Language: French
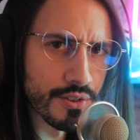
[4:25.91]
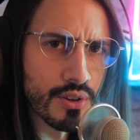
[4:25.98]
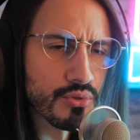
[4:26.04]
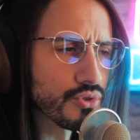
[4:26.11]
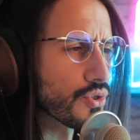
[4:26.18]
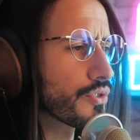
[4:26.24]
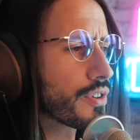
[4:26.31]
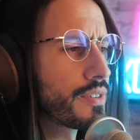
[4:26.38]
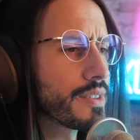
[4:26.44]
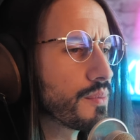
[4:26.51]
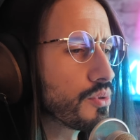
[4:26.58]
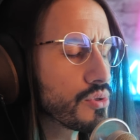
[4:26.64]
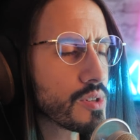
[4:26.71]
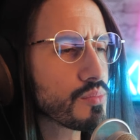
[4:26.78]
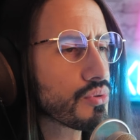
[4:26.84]
il y a une centaine
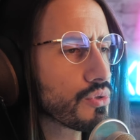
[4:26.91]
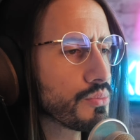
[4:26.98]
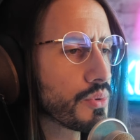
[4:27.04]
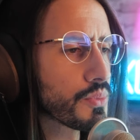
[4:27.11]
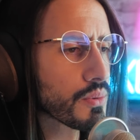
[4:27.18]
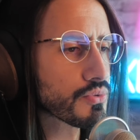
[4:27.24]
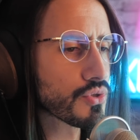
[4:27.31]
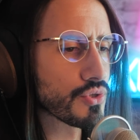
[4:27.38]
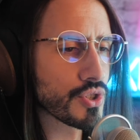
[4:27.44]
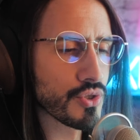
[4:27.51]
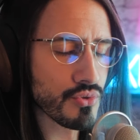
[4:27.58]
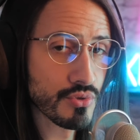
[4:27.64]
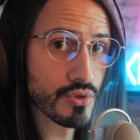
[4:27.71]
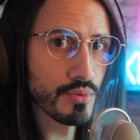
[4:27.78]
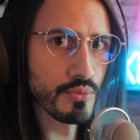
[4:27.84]
d'abonnés pour le moment, parce que j'ai
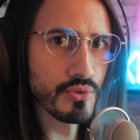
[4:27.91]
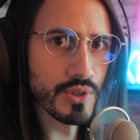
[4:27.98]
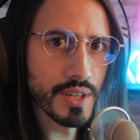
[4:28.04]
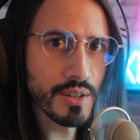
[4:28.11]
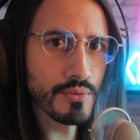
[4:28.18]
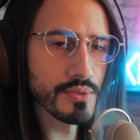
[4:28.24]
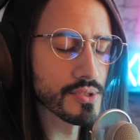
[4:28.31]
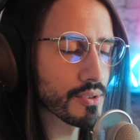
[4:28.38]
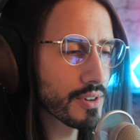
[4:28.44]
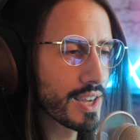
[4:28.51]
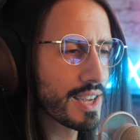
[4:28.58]
juste communiqué en disant